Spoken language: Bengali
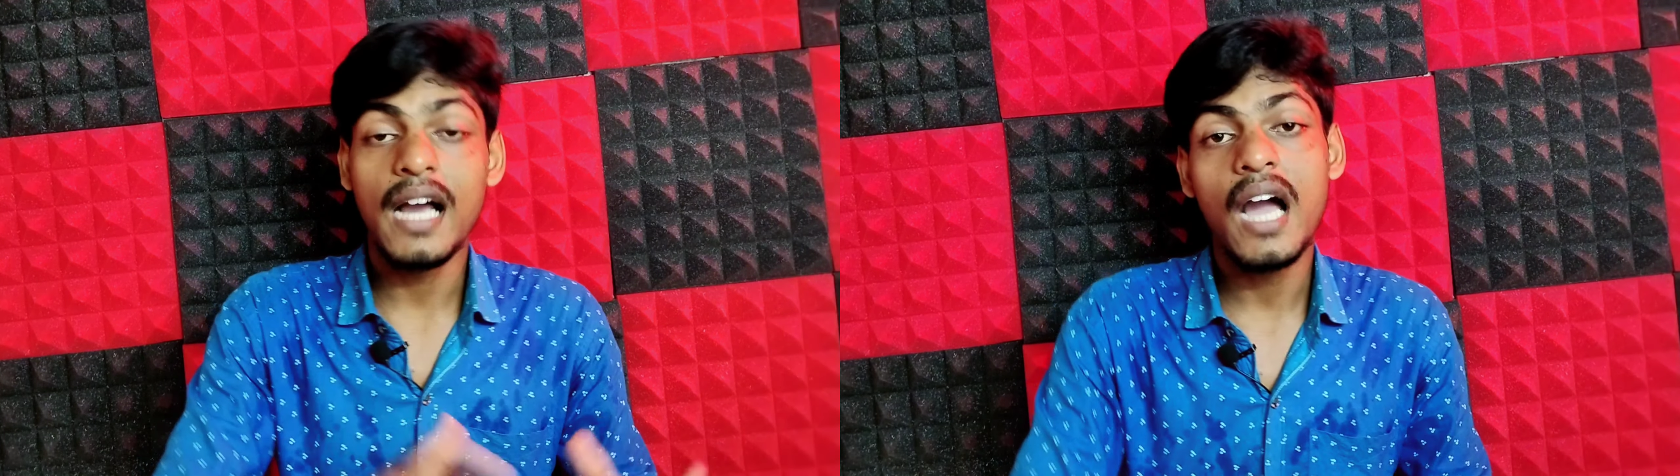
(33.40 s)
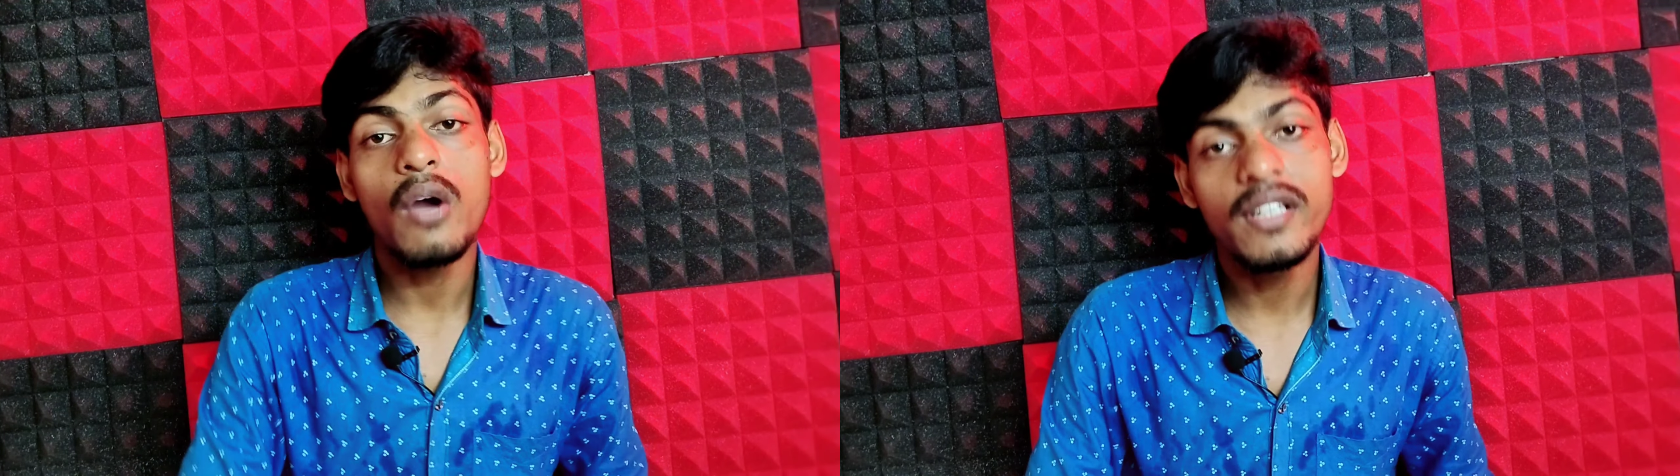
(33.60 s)

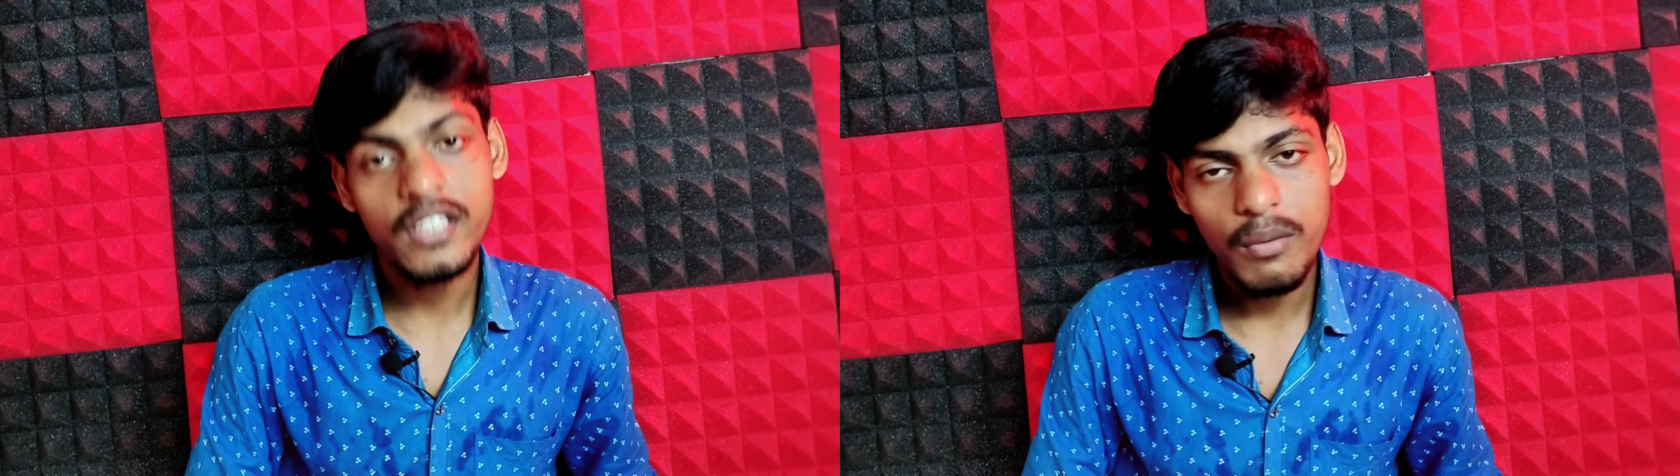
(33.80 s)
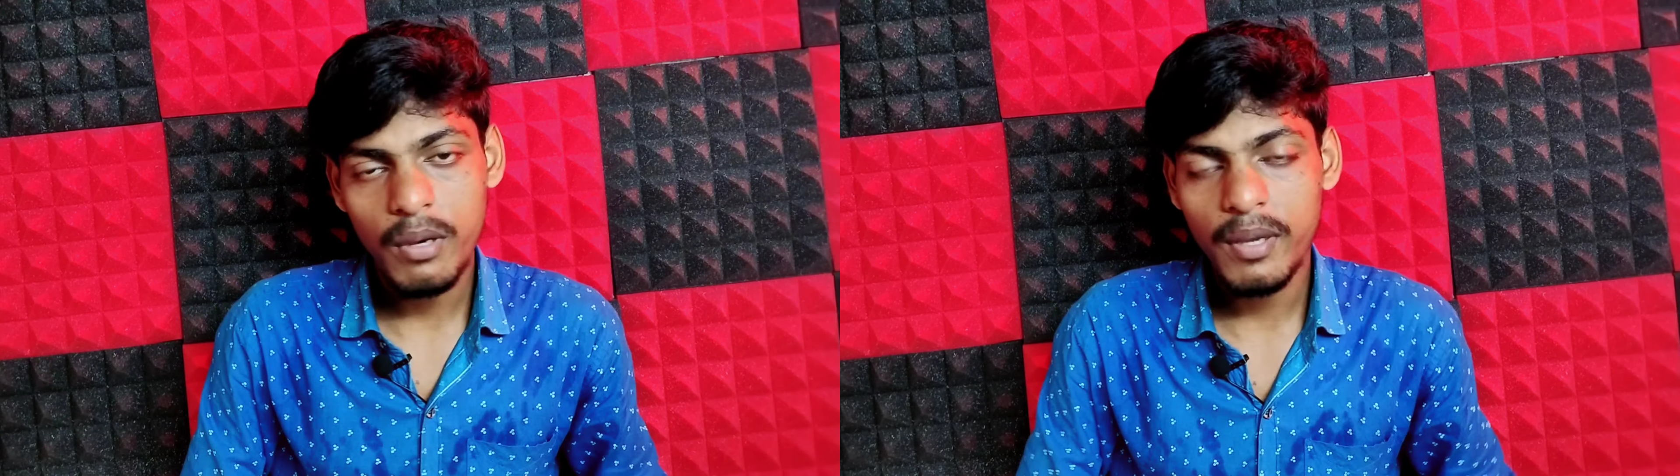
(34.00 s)
টাকাও
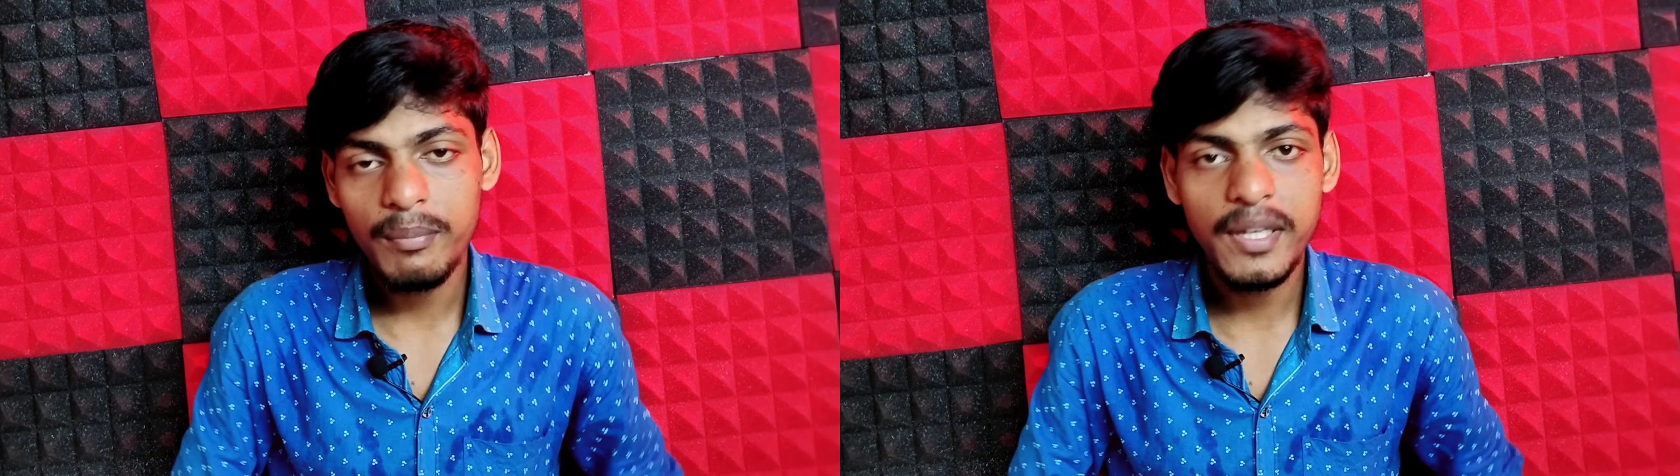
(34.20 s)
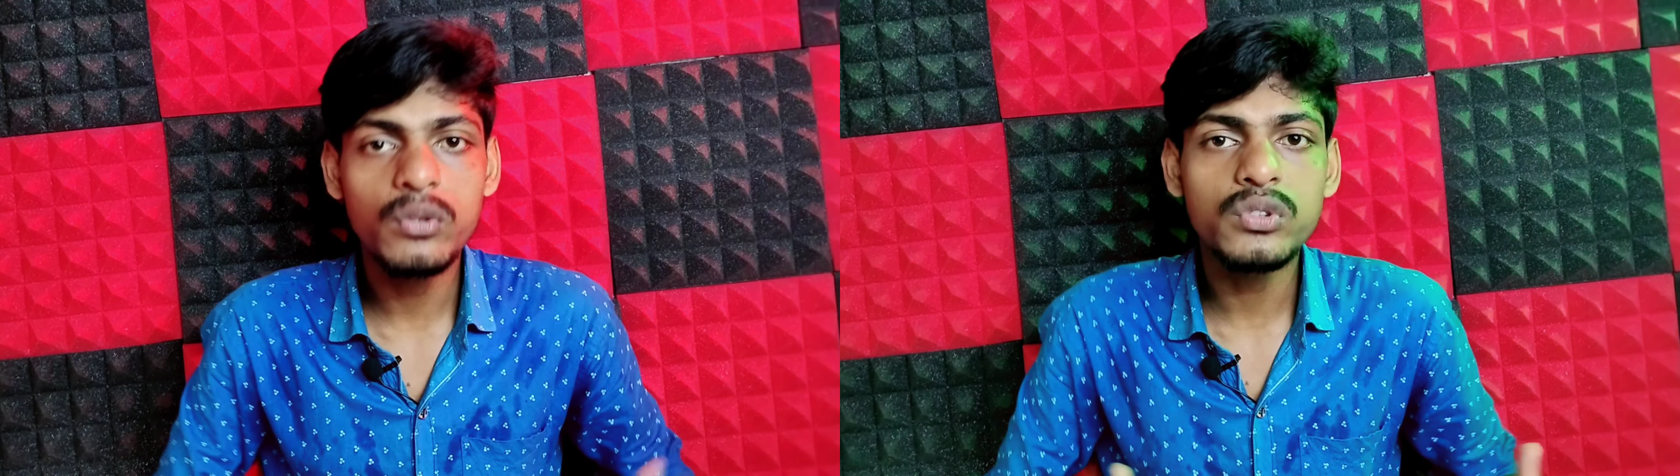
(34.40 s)
ইনকাম হবে
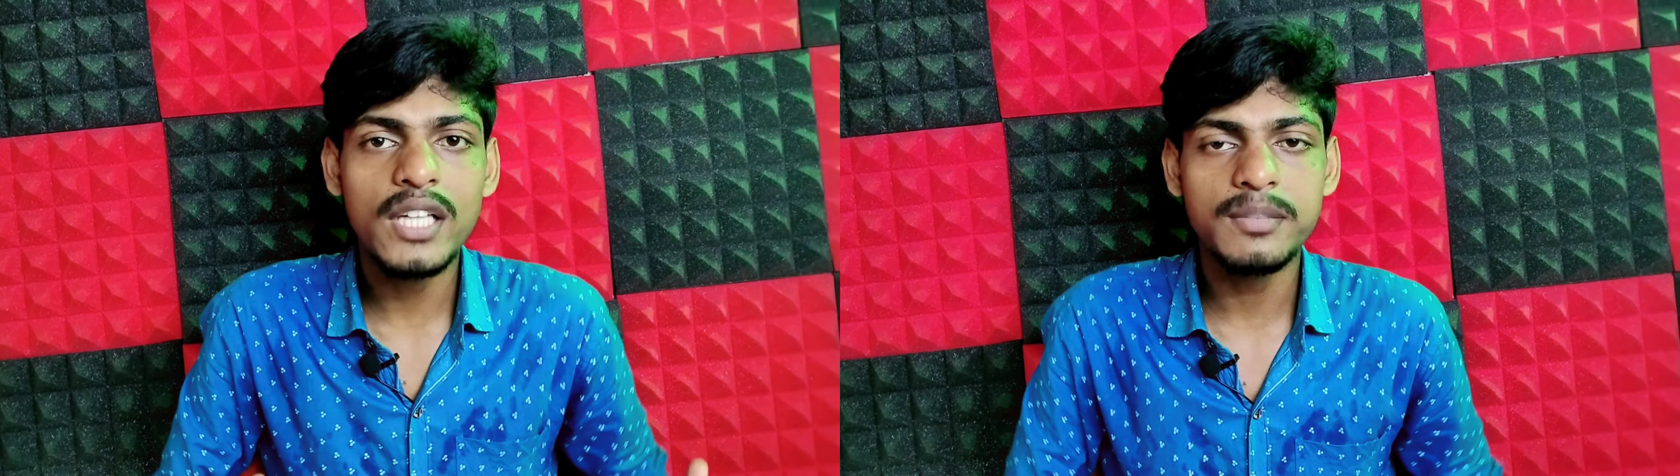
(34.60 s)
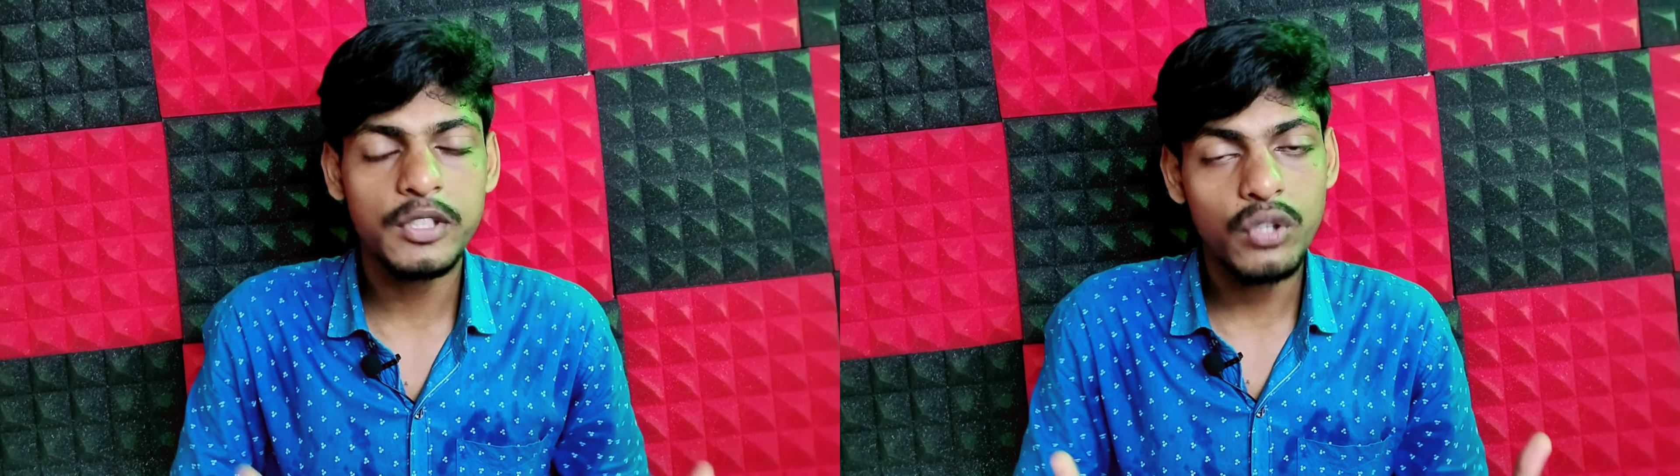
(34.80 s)
ভিউজও
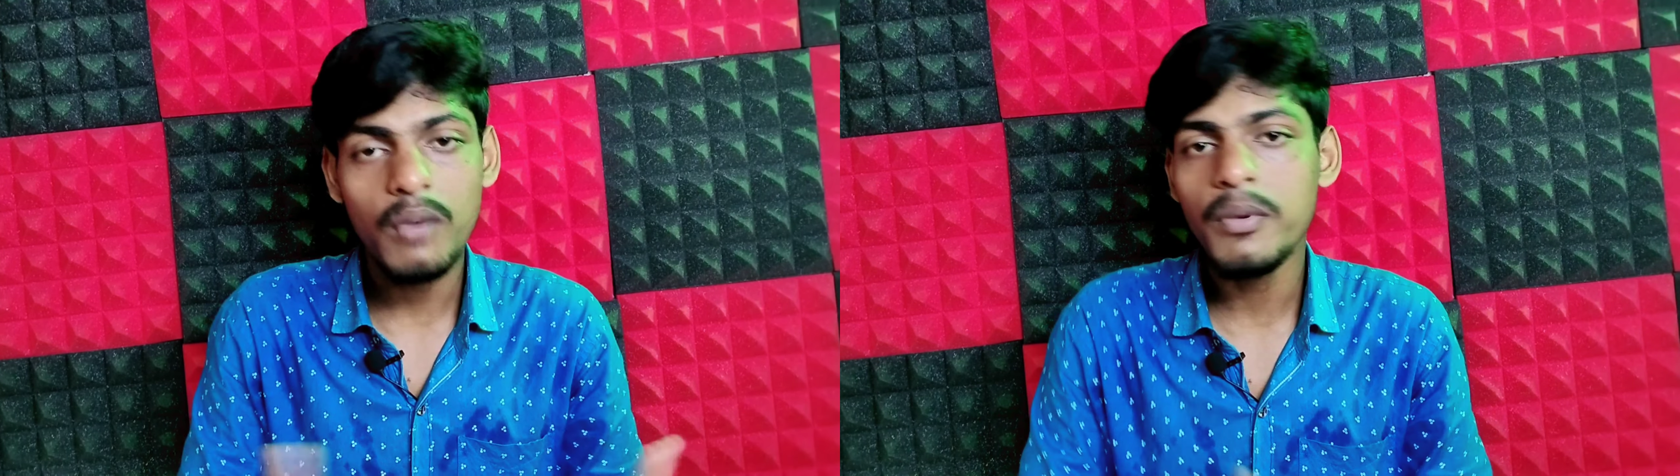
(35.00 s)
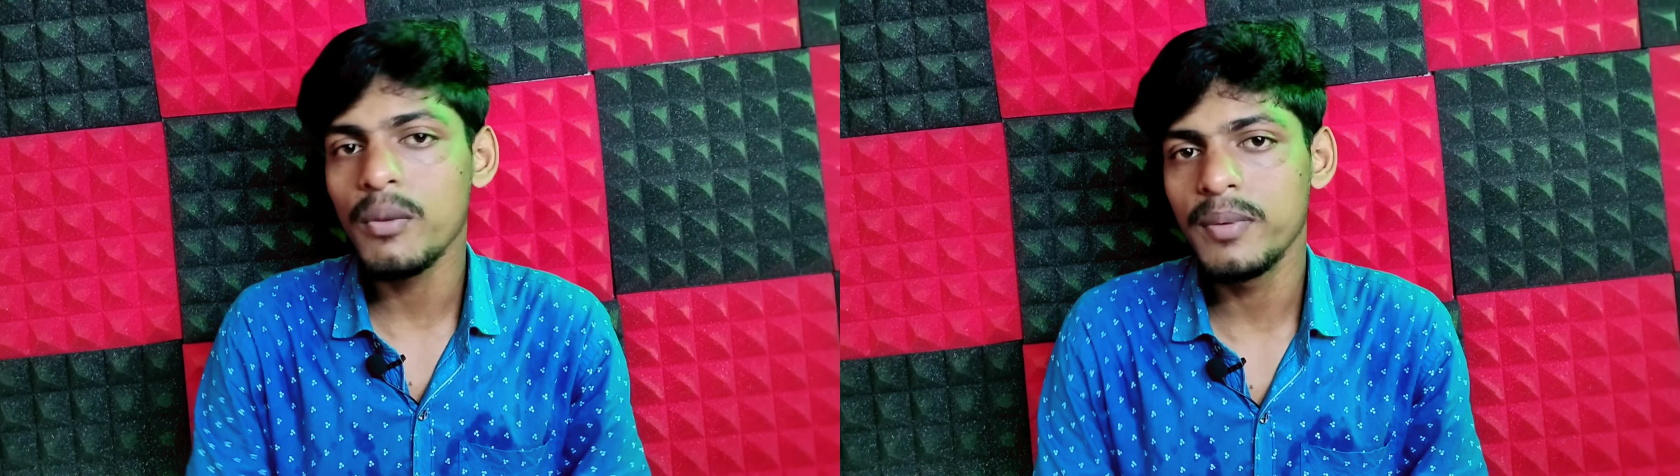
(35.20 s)
আসবে
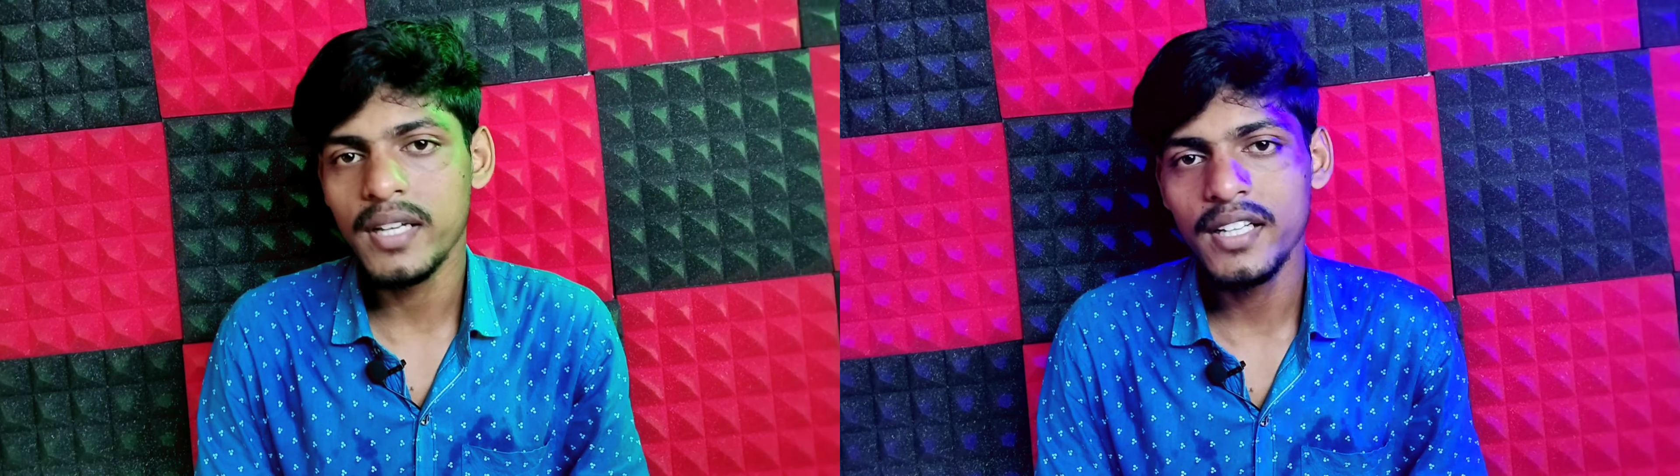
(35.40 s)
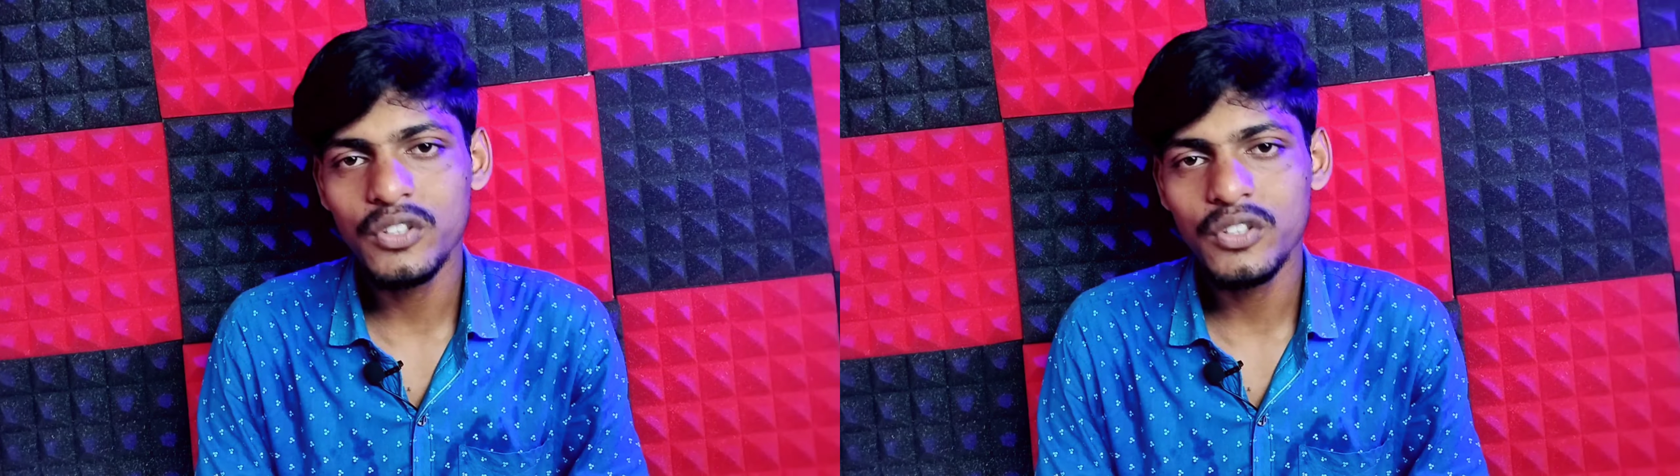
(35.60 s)
সবই হবে